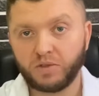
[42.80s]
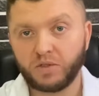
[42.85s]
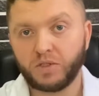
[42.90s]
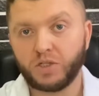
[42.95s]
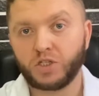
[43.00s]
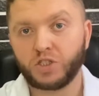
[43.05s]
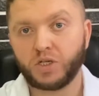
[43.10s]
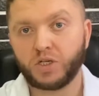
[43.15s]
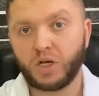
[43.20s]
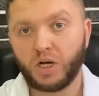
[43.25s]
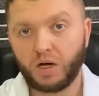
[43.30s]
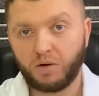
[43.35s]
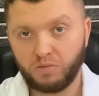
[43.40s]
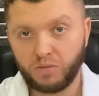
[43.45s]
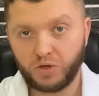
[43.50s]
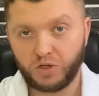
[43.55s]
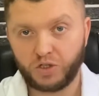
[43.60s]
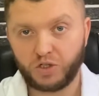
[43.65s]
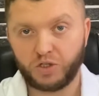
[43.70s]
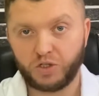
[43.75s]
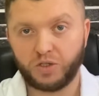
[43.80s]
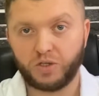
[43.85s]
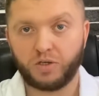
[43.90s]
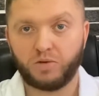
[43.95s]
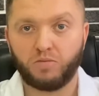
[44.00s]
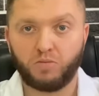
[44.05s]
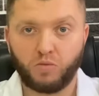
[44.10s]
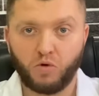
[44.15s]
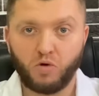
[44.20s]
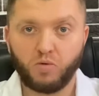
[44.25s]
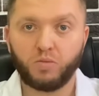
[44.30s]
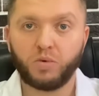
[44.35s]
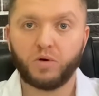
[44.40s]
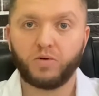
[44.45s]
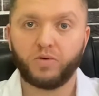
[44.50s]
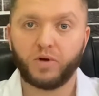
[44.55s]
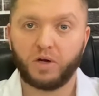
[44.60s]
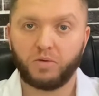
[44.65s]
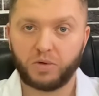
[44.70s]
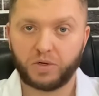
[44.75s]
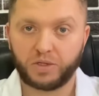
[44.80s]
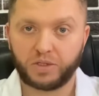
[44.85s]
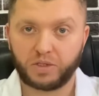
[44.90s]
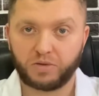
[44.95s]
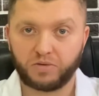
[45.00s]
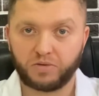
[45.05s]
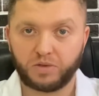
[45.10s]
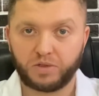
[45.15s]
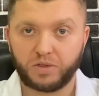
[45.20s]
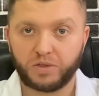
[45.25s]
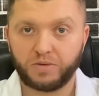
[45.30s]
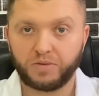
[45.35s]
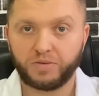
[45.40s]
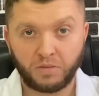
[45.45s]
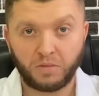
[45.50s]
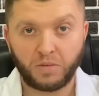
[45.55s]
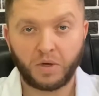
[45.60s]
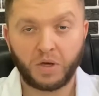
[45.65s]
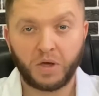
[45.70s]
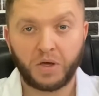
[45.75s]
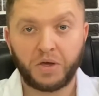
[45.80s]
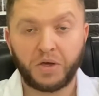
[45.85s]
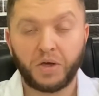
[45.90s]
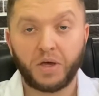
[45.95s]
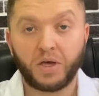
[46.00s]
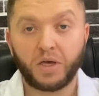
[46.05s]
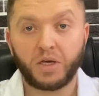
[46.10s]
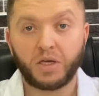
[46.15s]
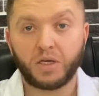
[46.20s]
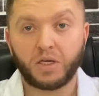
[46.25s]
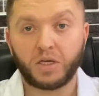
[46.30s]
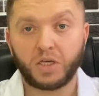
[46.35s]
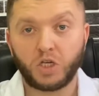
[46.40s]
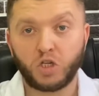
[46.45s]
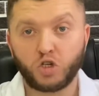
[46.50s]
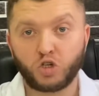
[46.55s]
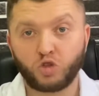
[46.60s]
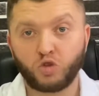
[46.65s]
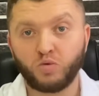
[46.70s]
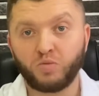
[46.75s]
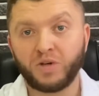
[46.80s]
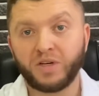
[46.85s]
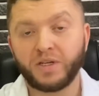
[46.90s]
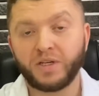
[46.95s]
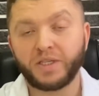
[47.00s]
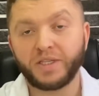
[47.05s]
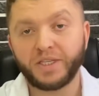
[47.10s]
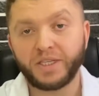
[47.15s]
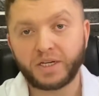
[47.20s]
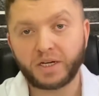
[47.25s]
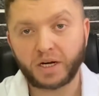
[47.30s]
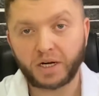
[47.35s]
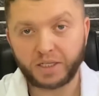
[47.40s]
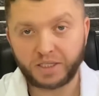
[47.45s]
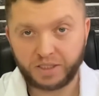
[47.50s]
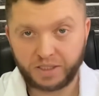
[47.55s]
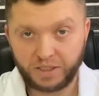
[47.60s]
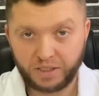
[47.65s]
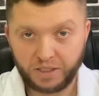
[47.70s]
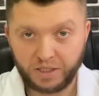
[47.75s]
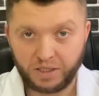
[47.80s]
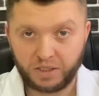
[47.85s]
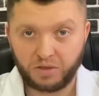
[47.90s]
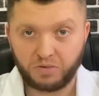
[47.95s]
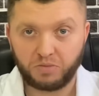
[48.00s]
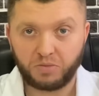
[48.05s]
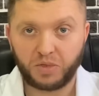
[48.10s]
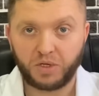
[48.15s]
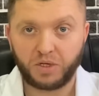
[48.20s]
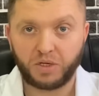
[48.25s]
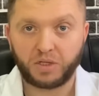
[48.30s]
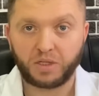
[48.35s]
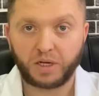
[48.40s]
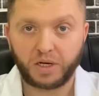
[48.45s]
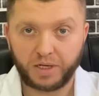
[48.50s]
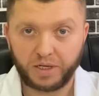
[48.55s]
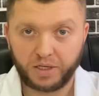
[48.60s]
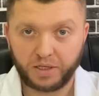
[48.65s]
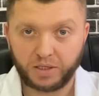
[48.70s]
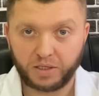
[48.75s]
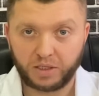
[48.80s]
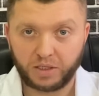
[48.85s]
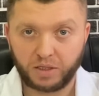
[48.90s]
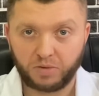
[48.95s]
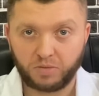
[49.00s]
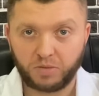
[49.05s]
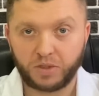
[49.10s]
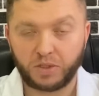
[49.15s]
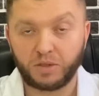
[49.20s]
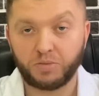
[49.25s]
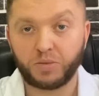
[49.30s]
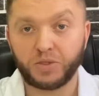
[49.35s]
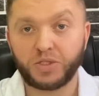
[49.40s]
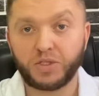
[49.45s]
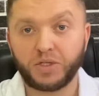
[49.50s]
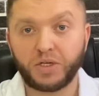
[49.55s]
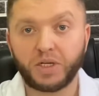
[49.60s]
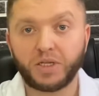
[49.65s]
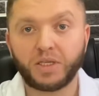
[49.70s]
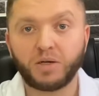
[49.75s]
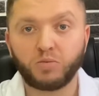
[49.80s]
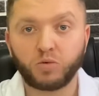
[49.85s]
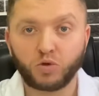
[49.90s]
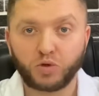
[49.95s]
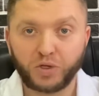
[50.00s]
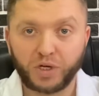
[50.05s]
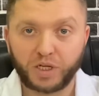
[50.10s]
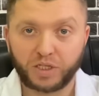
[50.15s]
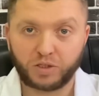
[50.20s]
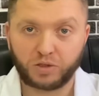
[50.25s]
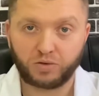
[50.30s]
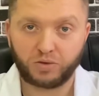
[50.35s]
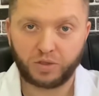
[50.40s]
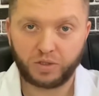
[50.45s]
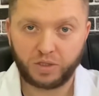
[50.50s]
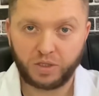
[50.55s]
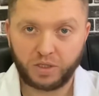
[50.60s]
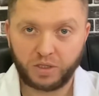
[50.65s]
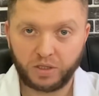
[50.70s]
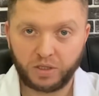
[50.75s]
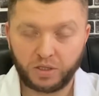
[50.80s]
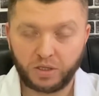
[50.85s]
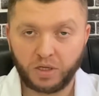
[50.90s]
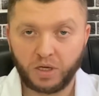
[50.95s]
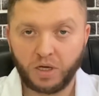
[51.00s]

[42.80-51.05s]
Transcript: даже обычные помповые опрыскиватели. И чтобы не краснеть перед клиентом, не потерять репутацию и деньги,